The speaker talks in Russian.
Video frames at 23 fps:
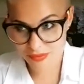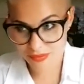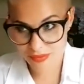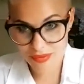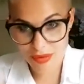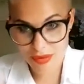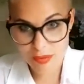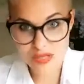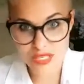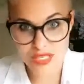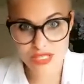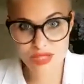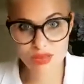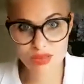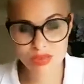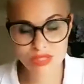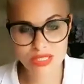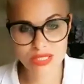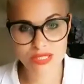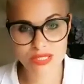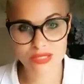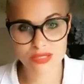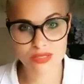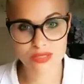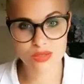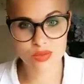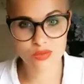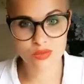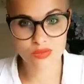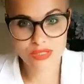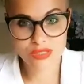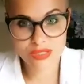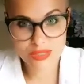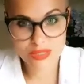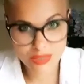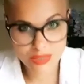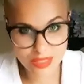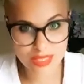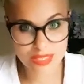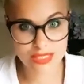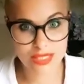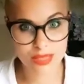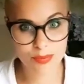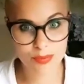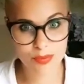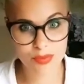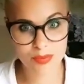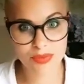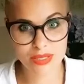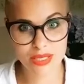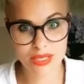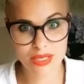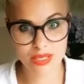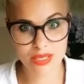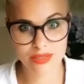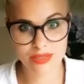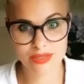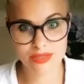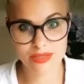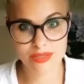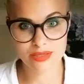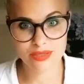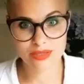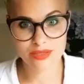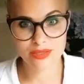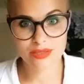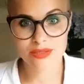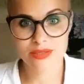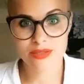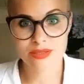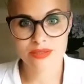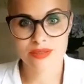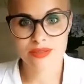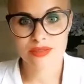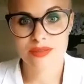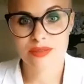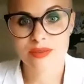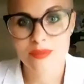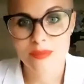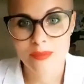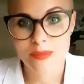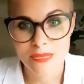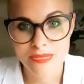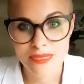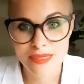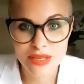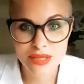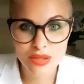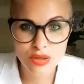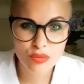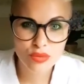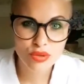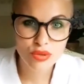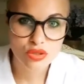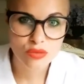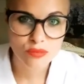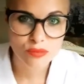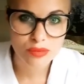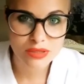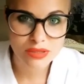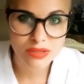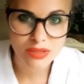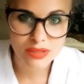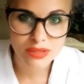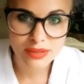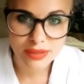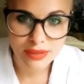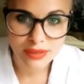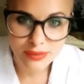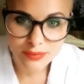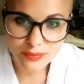вообще изменились, у вас энергетика поменялась. Не люблю шопиться, нет.